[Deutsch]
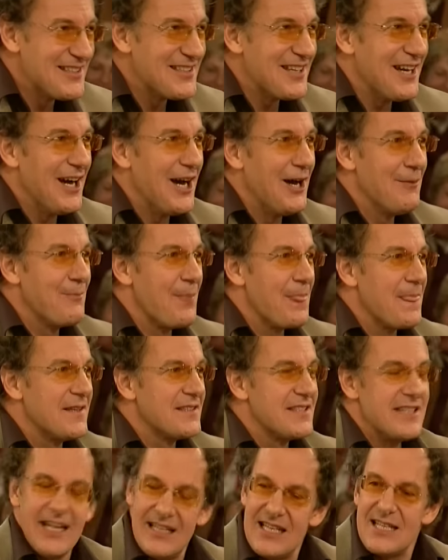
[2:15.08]
ähm,
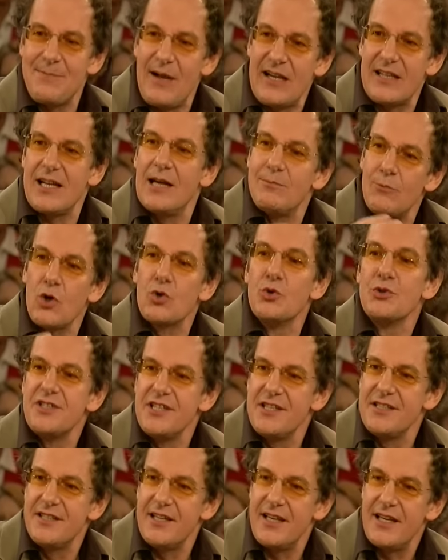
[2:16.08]
die Landesbanken haben auch
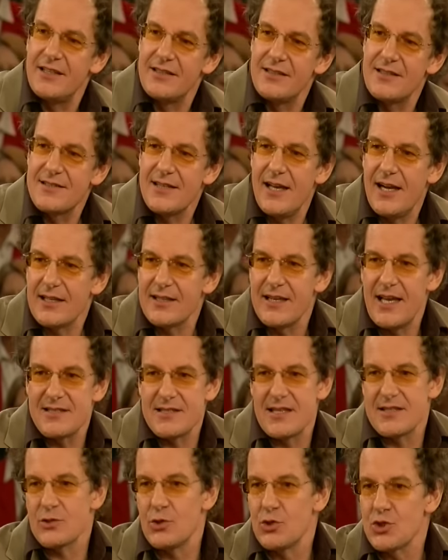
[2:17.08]
gute Ideen. Die sagen,
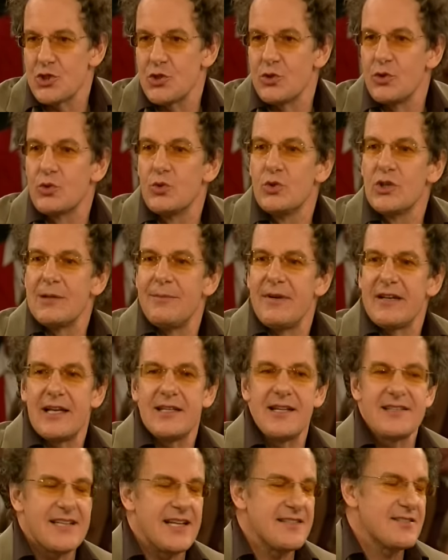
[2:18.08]
SSO ist schön und gut, aber man
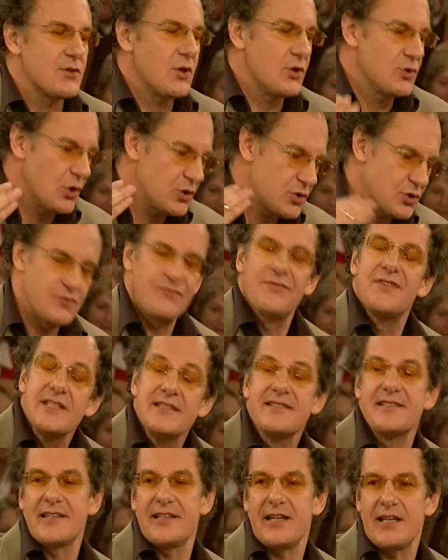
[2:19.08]
kann das Ganze doch noch
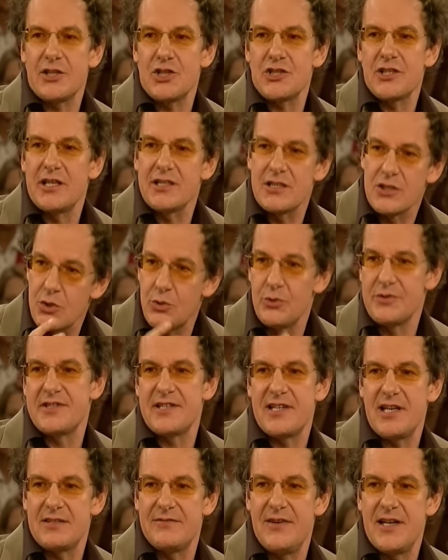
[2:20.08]
viel sicherer gestalten,
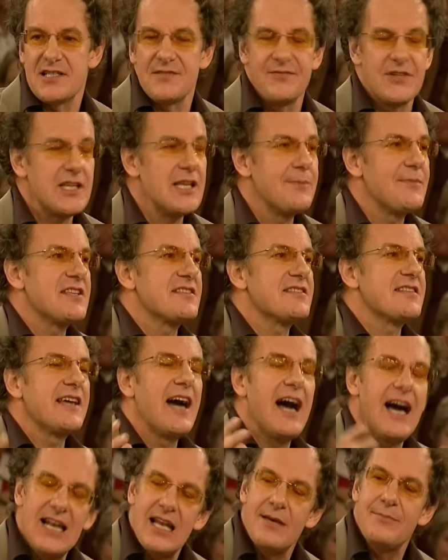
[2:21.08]
todsicher quasi. Wir nehmen jetzt
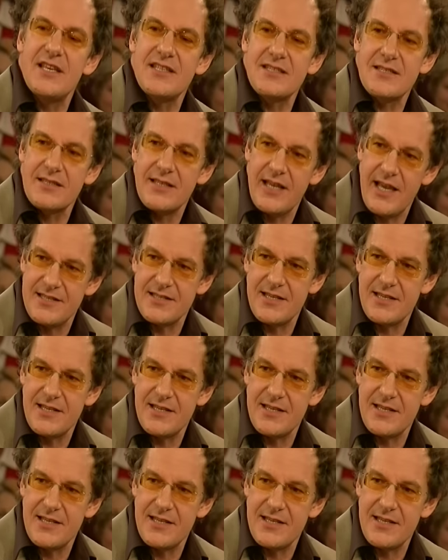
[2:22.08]
die allerbesten der